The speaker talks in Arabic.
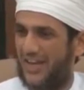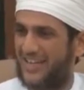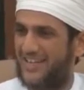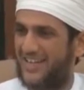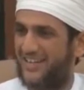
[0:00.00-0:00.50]

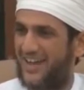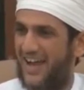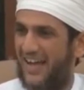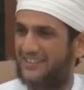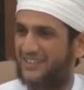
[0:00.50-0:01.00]
ولكن
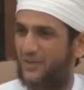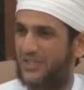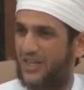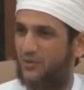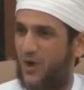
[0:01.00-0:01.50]
الله عز
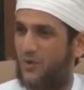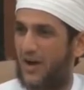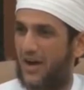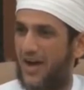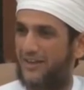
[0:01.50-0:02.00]
وجل
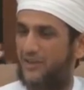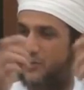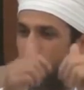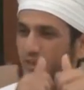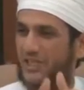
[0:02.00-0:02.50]
وهو
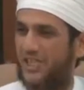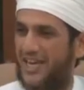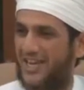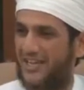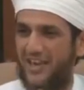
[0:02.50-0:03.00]
خالق كل
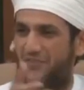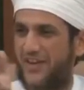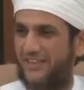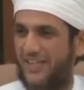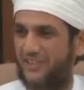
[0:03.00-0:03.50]
شيء كيف
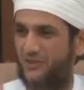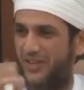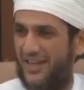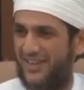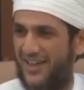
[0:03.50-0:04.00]
يحتاج
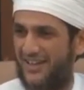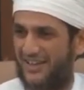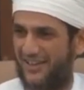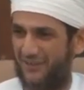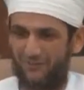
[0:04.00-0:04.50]
إلى
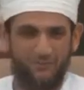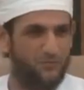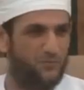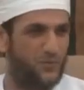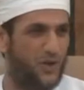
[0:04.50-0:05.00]
ذلك
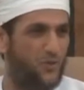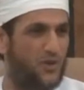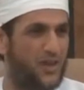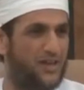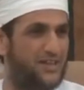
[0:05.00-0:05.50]

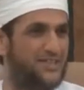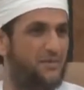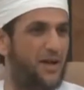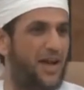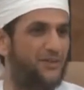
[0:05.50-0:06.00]
وذكر
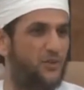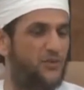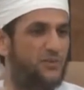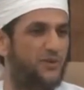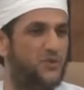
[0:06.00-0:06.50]
سماحته
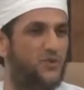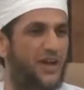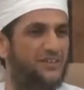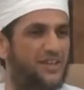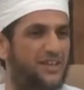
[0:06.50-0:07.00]
في
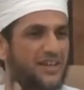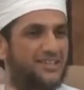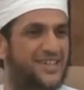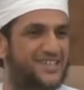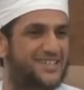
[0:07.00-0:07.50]
موسوعته
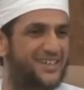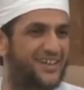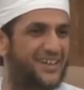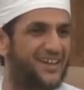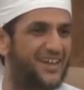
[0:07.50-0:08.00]
قصص
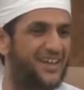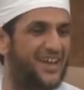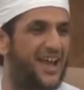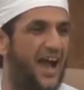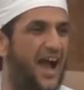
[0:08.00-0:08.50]

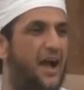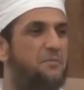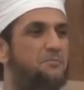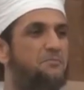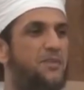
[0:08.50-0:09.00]

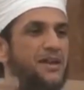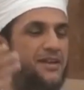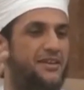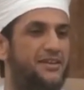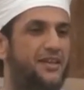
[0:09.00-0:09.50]

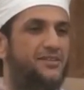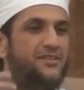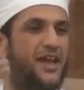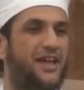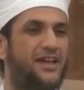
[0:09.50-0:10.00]
عمن
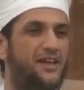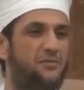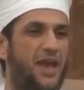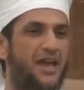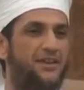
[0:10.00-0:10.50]

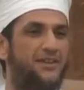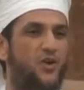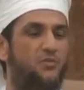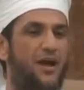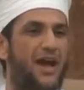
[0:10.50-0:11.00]
يدعي
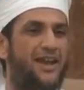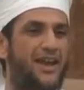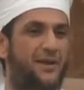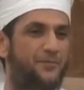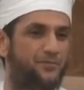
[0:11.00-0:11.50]
بانهم
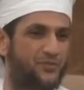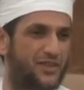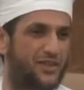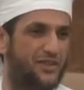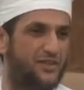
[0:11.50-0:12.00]
على
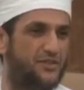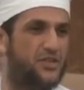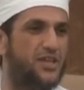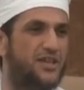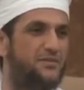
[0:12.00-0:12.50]

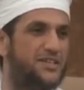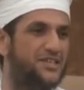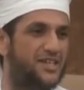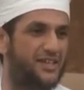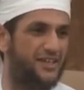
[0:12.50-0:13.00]
دين
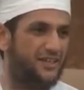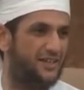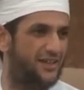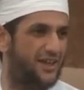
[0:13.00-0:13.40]
المسيح